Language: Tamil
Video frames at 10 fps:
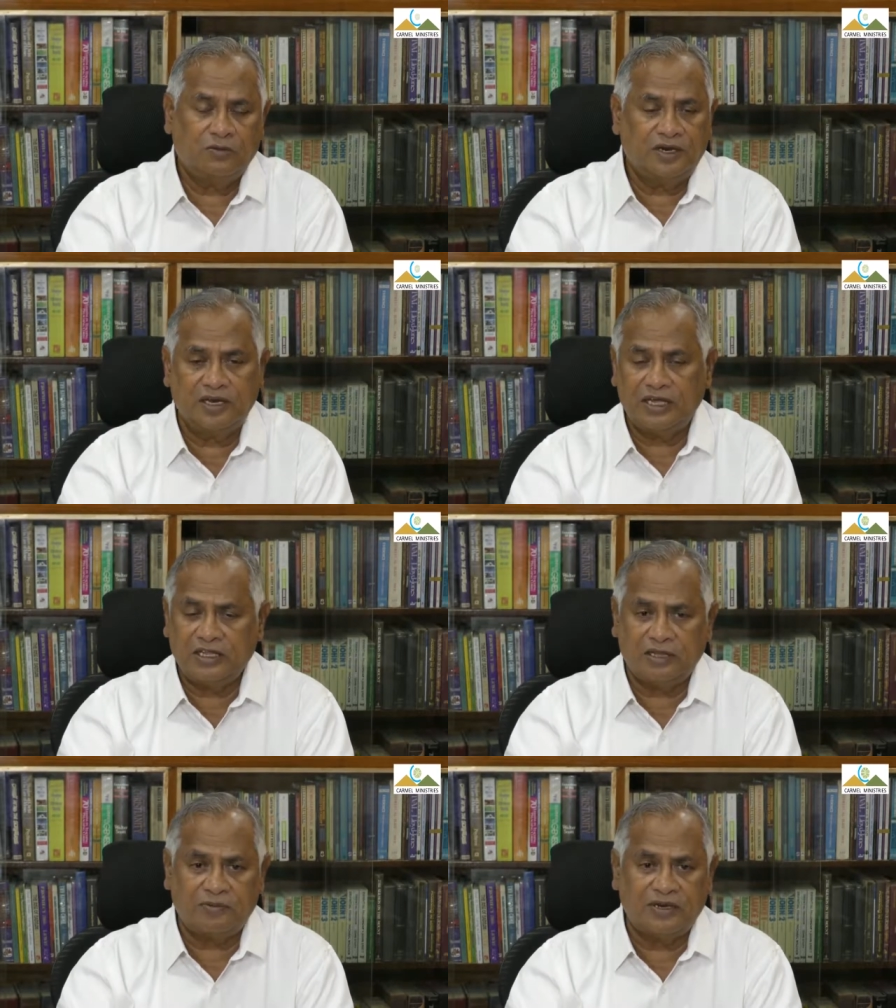உடனே
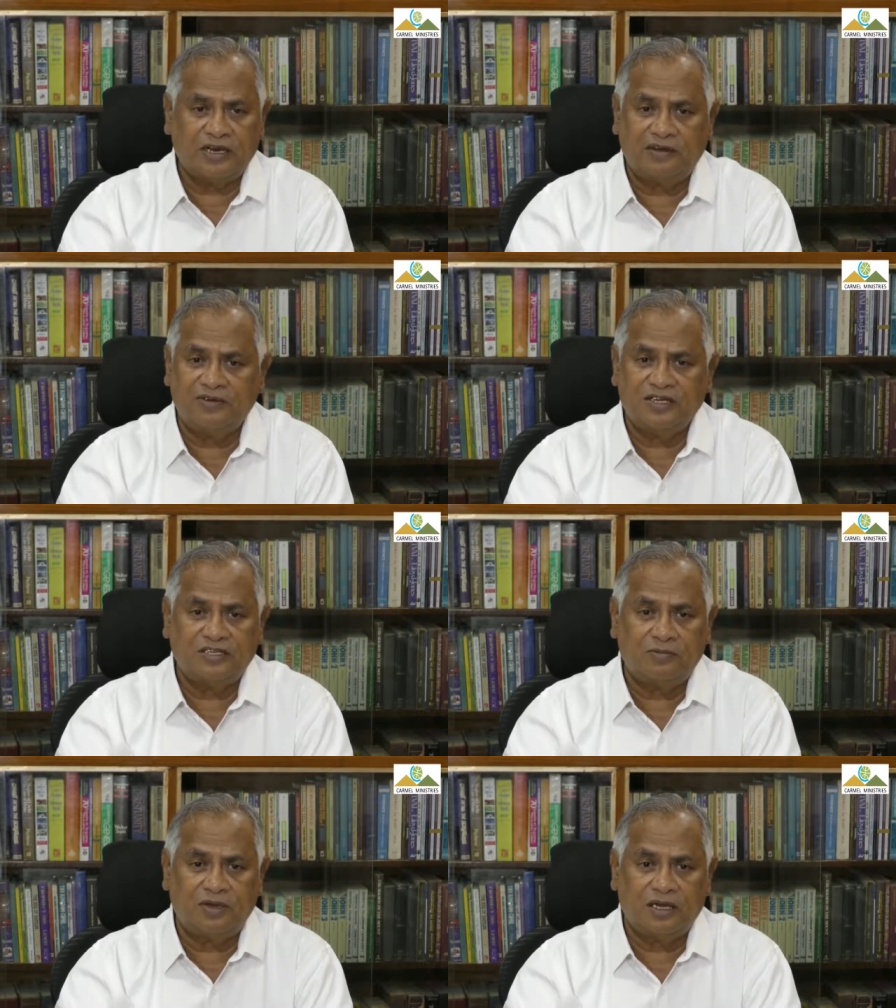அந்த பெண்
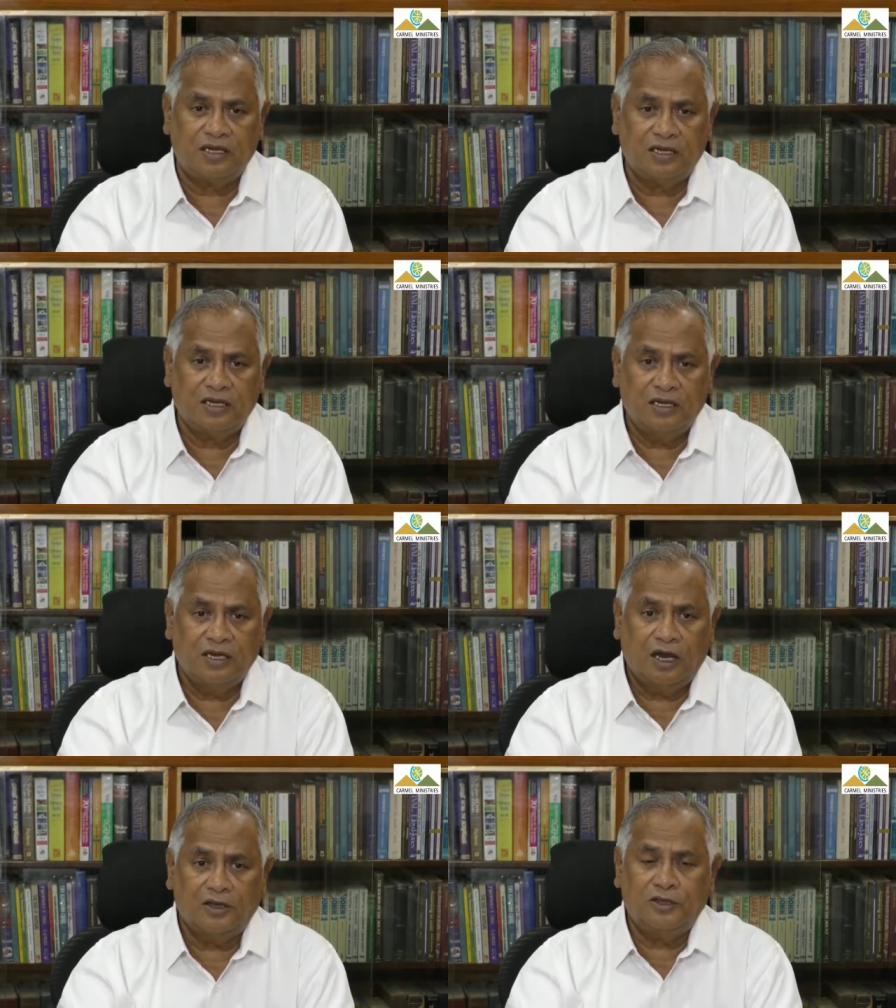ஆவேசமாக
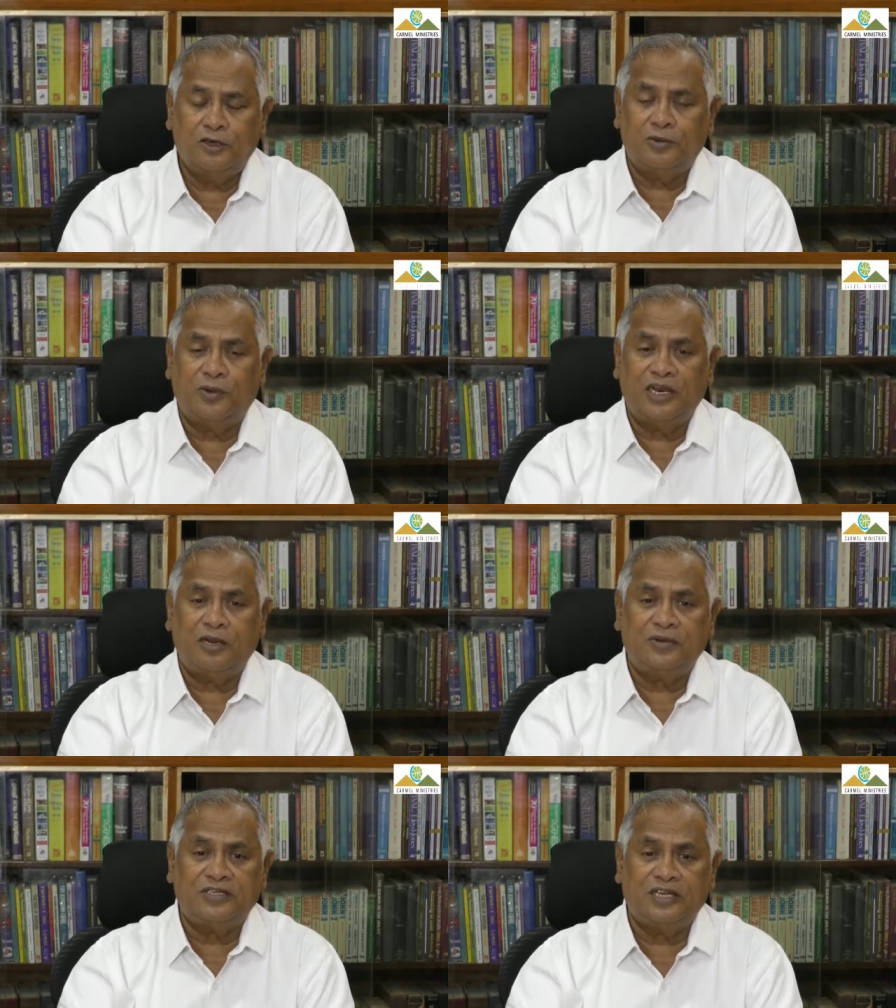ஐயோ
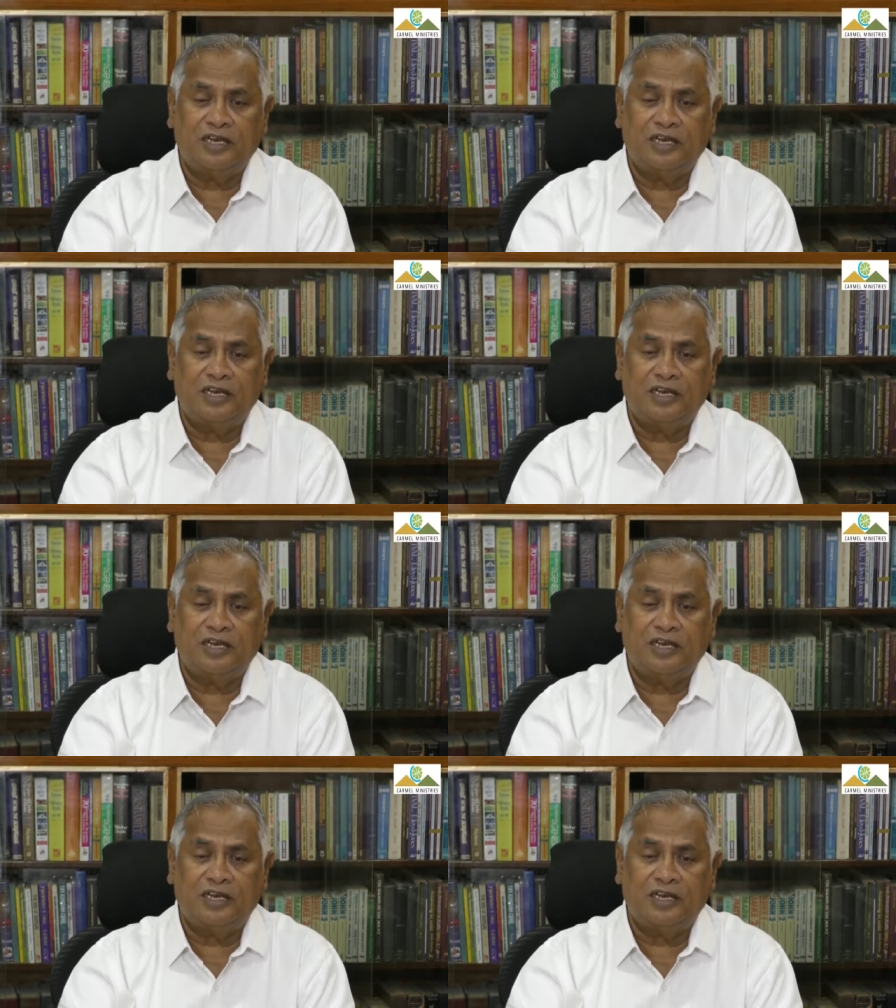வேலை பெற்ற